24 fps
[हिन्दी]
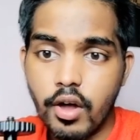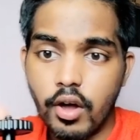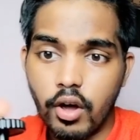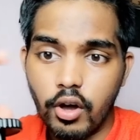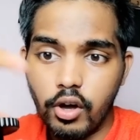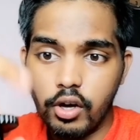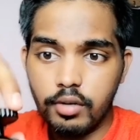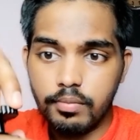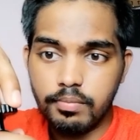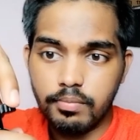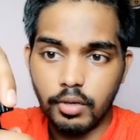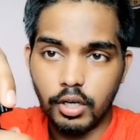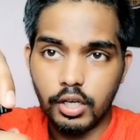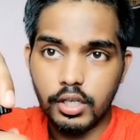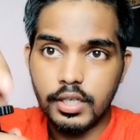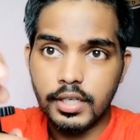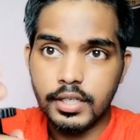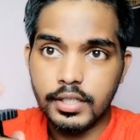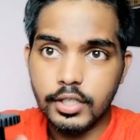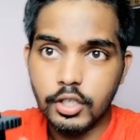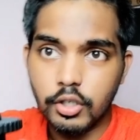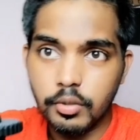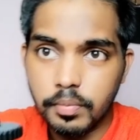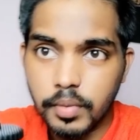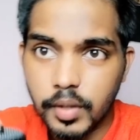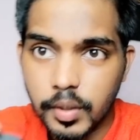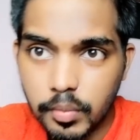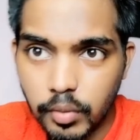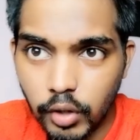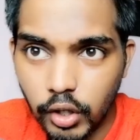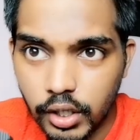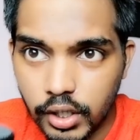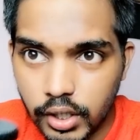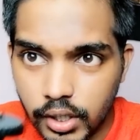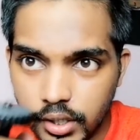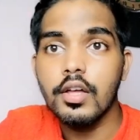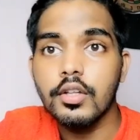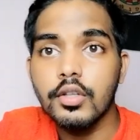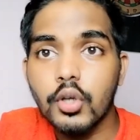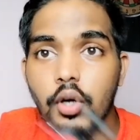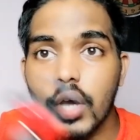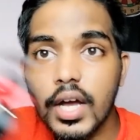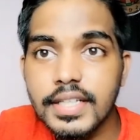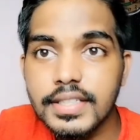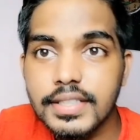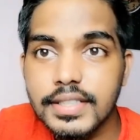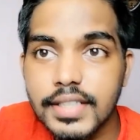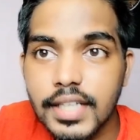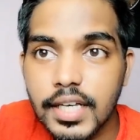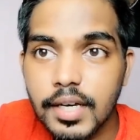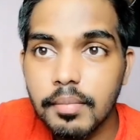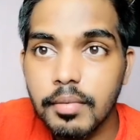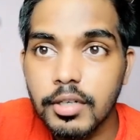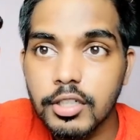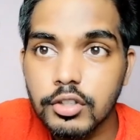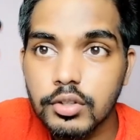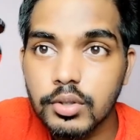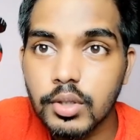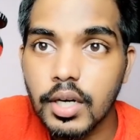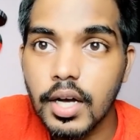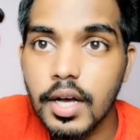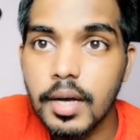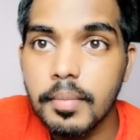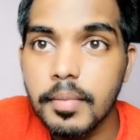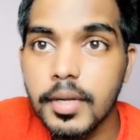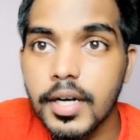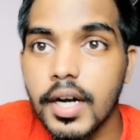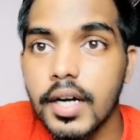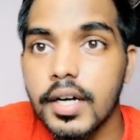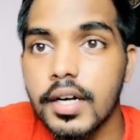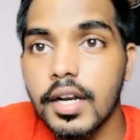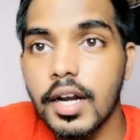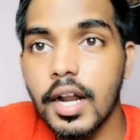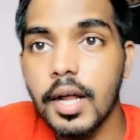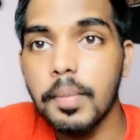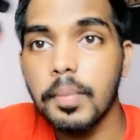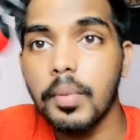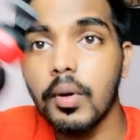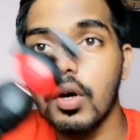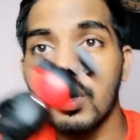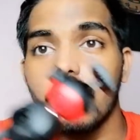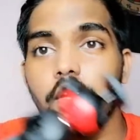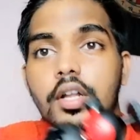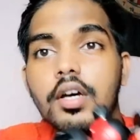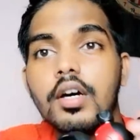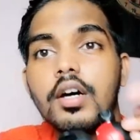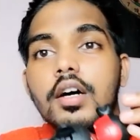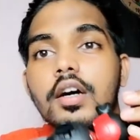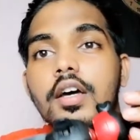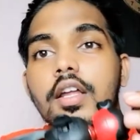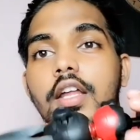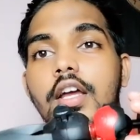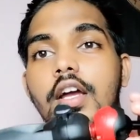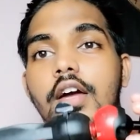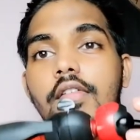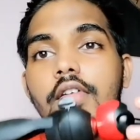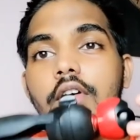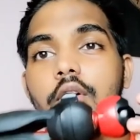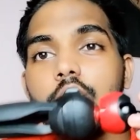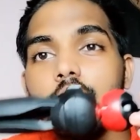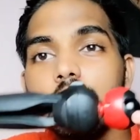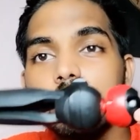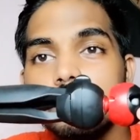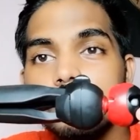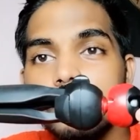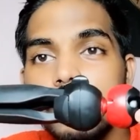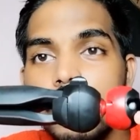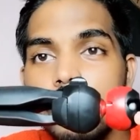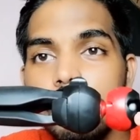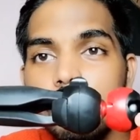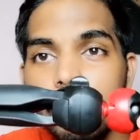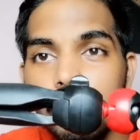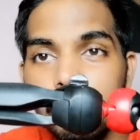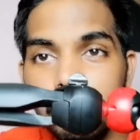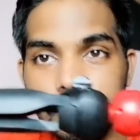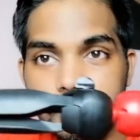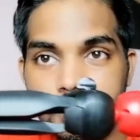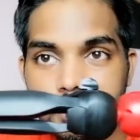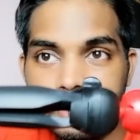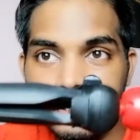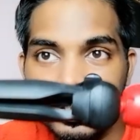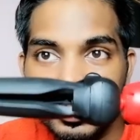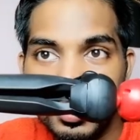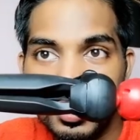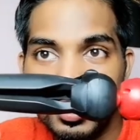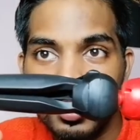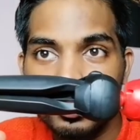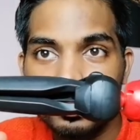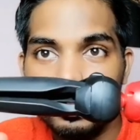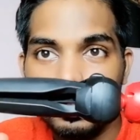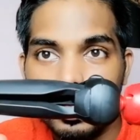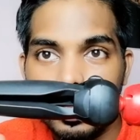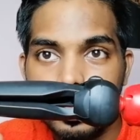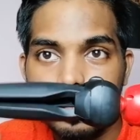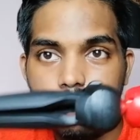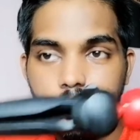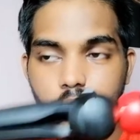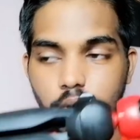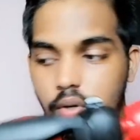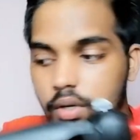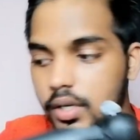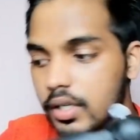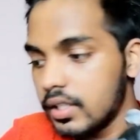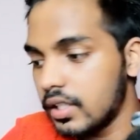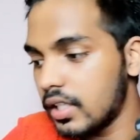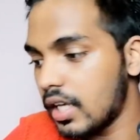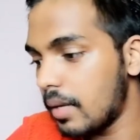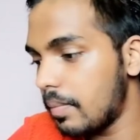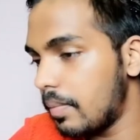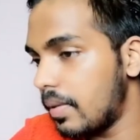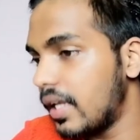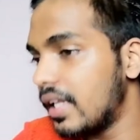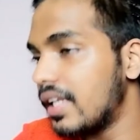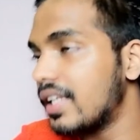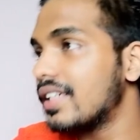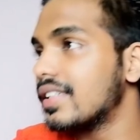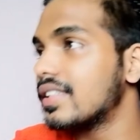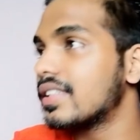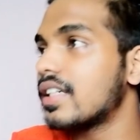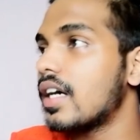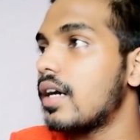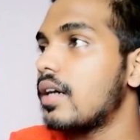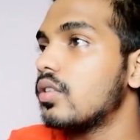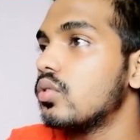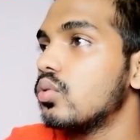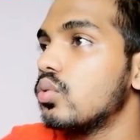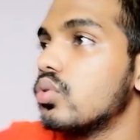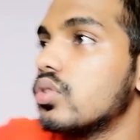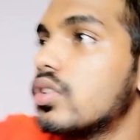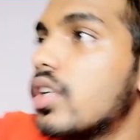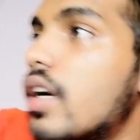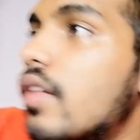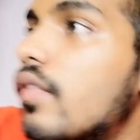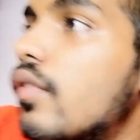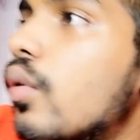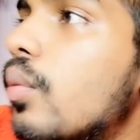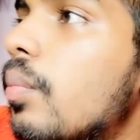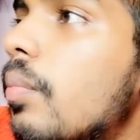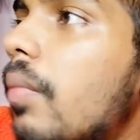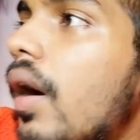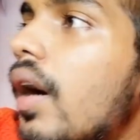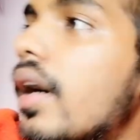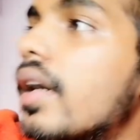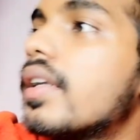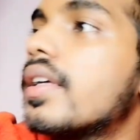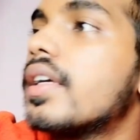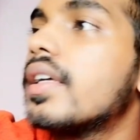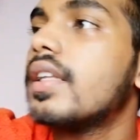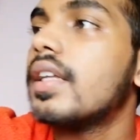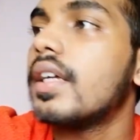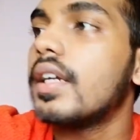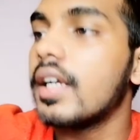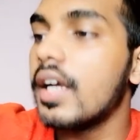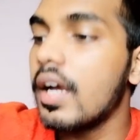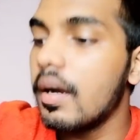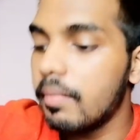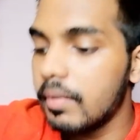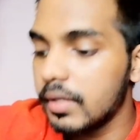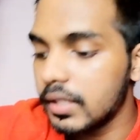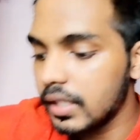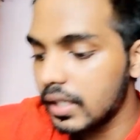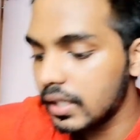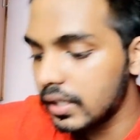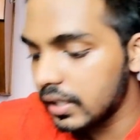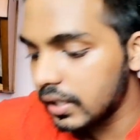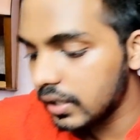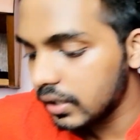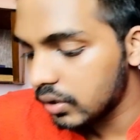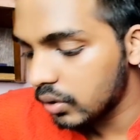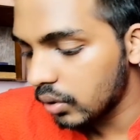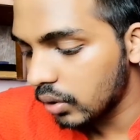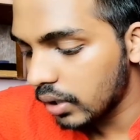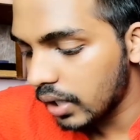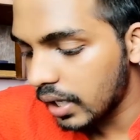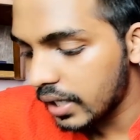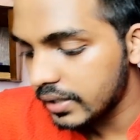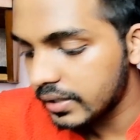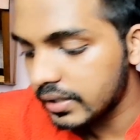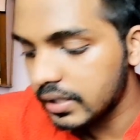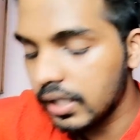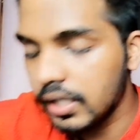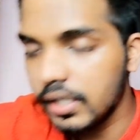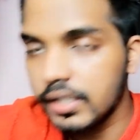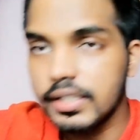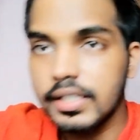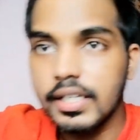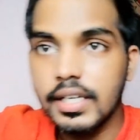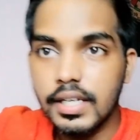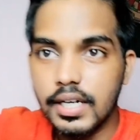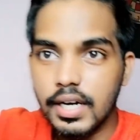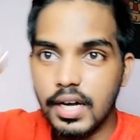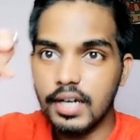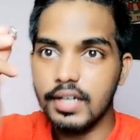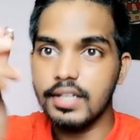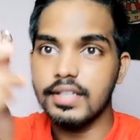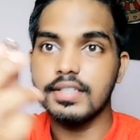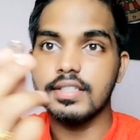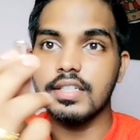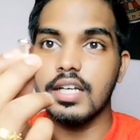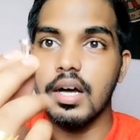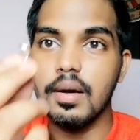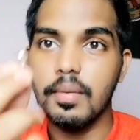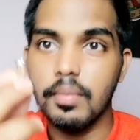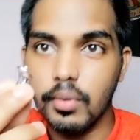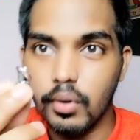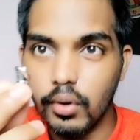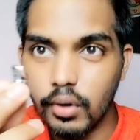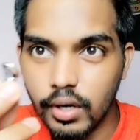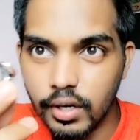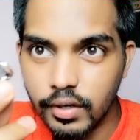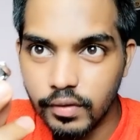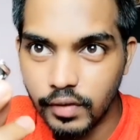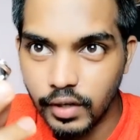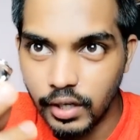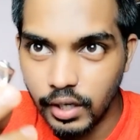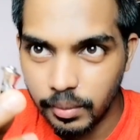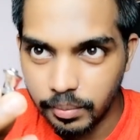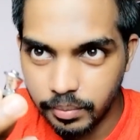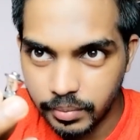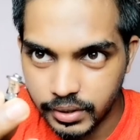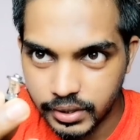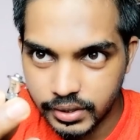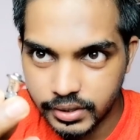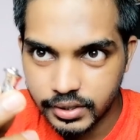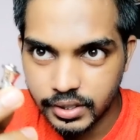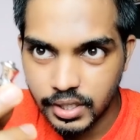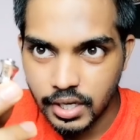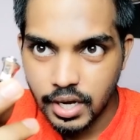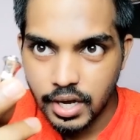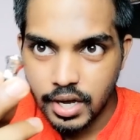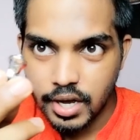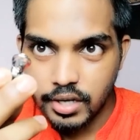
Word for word: और बॉल हेड के ऊपर बॉल हेड तो गाइस ये बन चुका है मेरा ट्राईपॉड रिकवर हो चुका है वापस तो यार ब्रोकन था पहले इसका दूसरा वो पार्ट किधर गया पता नहीं तो गाइज ये रहा इसका ब्रोकन वाला पीस